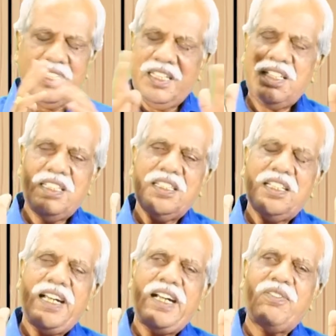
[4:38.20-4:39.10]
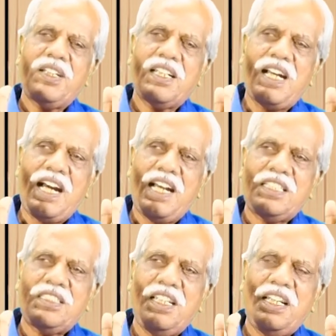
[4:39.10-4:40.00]
ஆஹ அவனுக்கு
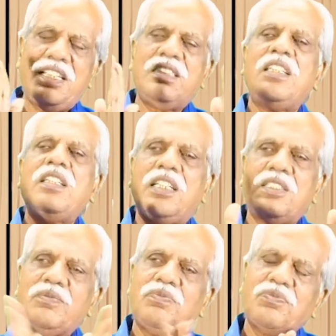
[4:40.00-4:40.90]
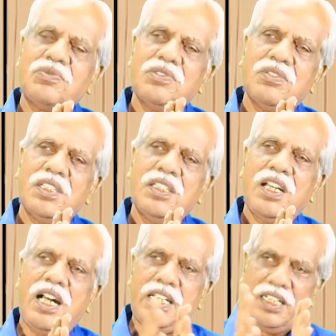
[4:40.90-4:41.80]
ஆசையே தீராது
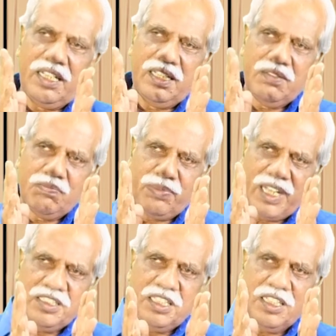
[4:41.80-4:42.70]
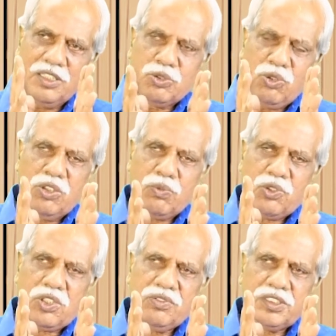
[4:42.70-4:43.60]
ஆனால் பசிக்கு சோறு
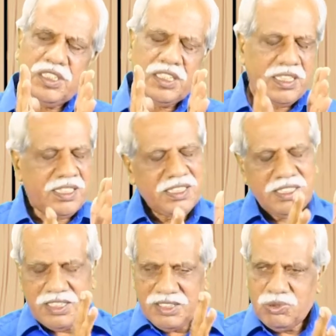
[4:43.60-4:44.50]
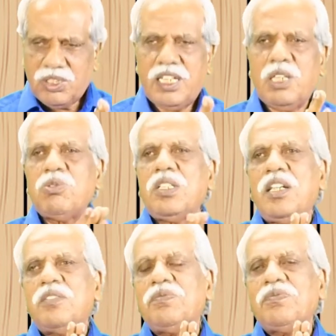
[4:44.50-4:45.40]
போடணும்னு வச்சிங்க ஒரு அளவு
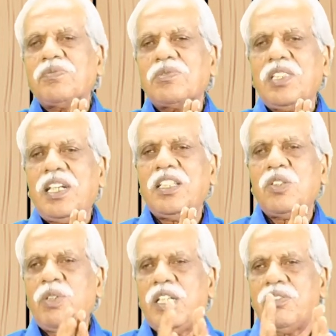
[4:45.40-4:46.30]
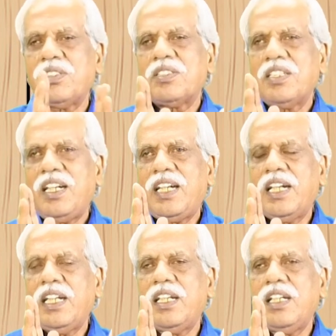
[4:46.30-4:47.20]
தான் அதுக்கு மேலே அவன்
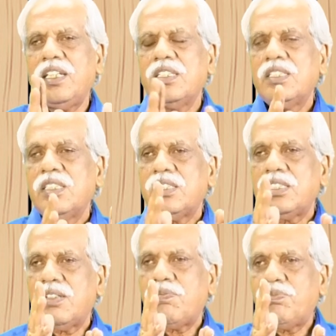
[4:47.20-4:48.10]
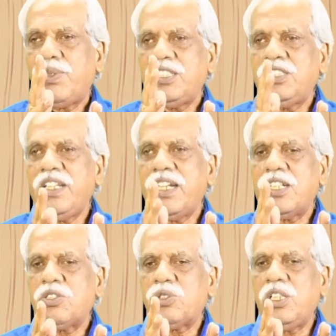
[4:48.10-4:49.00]
ஆக இந்த பசி
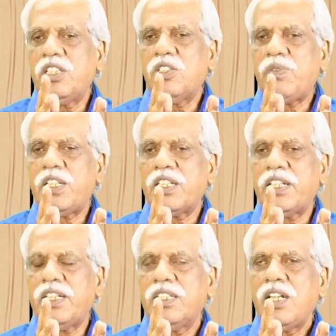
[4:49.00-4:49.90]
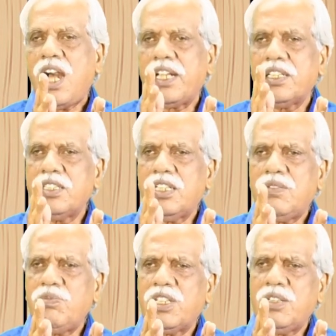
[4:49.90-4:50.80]
ஆற்றுதல் இருக்குது பாருங்கள்
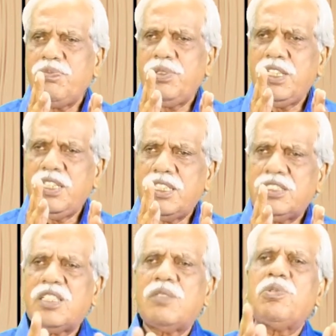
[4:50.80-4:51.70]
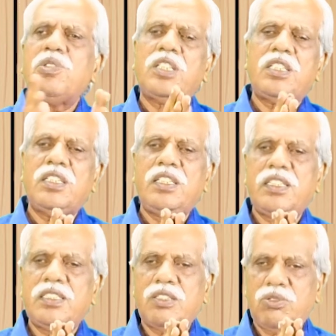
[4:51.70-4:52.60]
அதுதான் மிகப்பெரிய சிறப்புங்கிறாரு
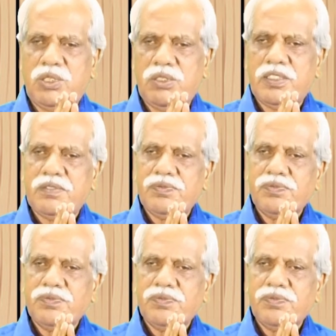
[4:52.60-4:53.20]
திருவள்ளுவர்